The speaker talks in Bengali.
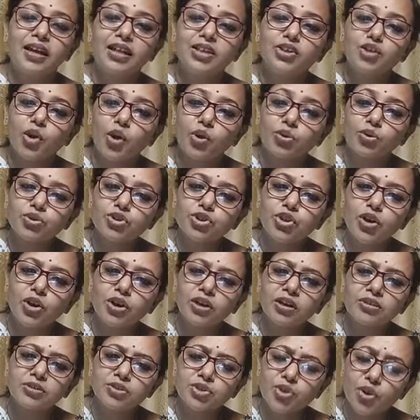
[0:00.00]
এই জগৎ
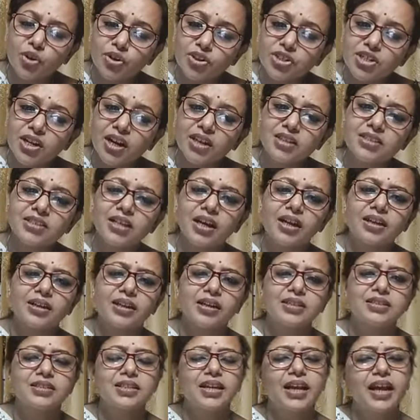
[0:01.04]
সংসার যার
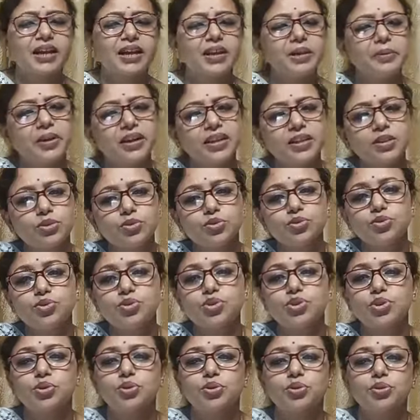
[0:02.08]
কাছে একেবারে
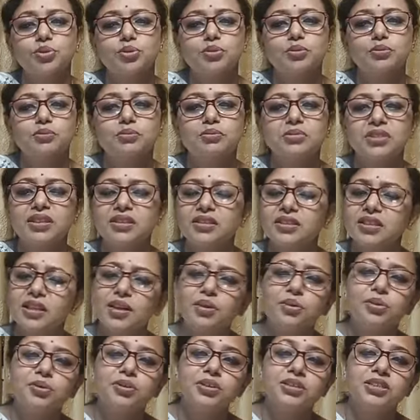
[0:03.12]
তুচ্ছ
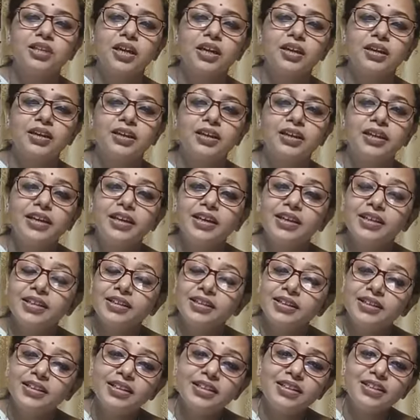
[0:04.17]
মিথ্যে হয়ে যায়
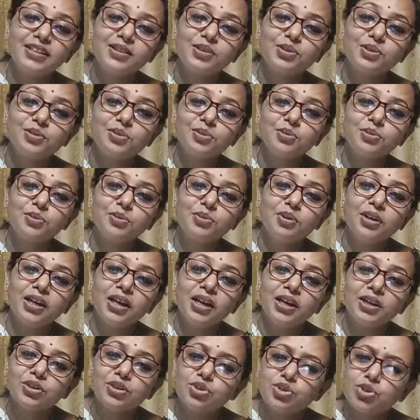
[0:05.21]
তিনি কিন্তু
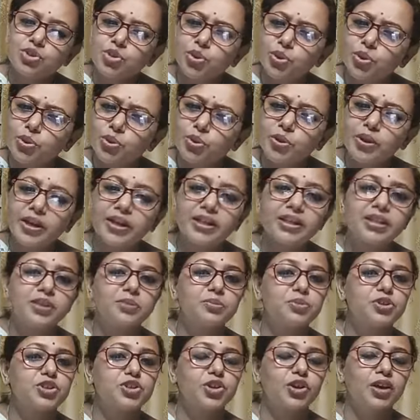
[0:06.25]
ছোট একটি
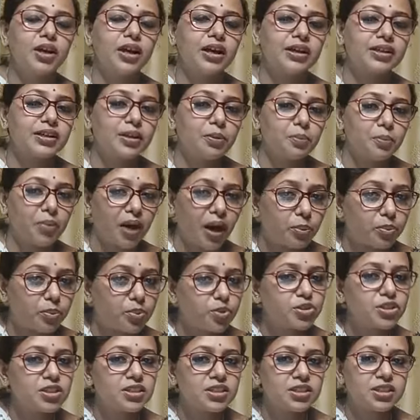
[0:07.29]
বিষয় একটা
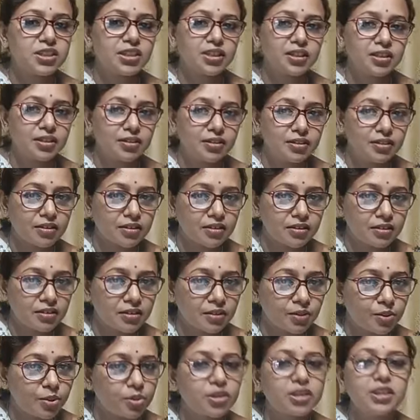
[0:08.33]
পাপস যে
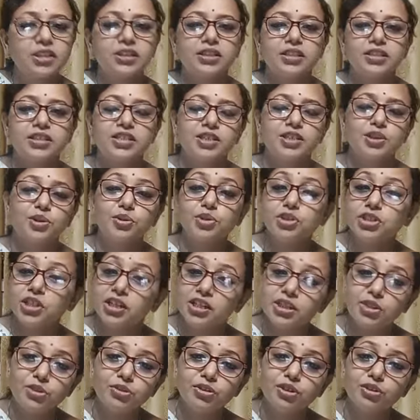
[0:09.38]
কোনটিতে ছিল
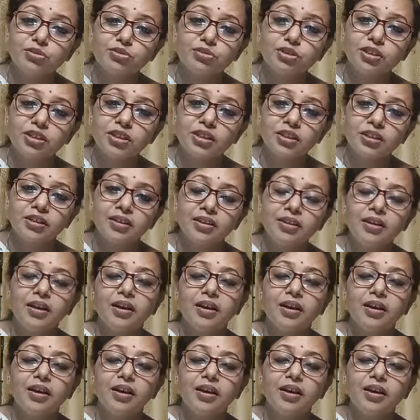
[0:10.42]
সেটিও কিন্তু তিনি